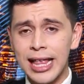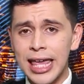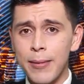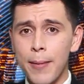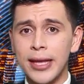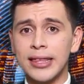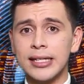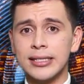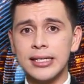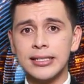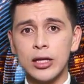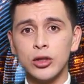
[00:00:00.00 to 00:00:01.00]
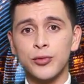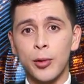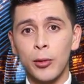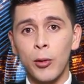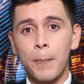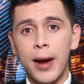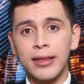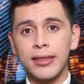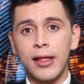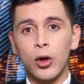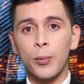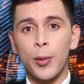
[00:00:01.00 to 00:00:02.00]
Él lleva 26 años formando
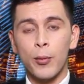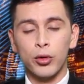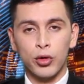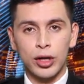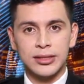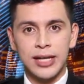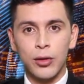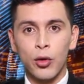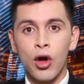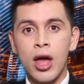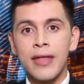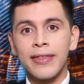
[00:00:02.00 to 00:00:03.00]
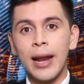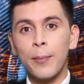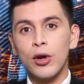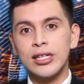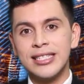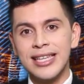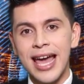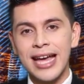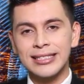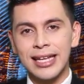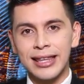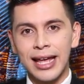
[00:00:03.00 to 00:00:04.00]
parte del grupo motorizado de la Policía
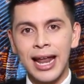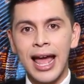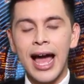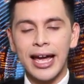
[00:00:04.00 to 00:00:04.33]
Estatal.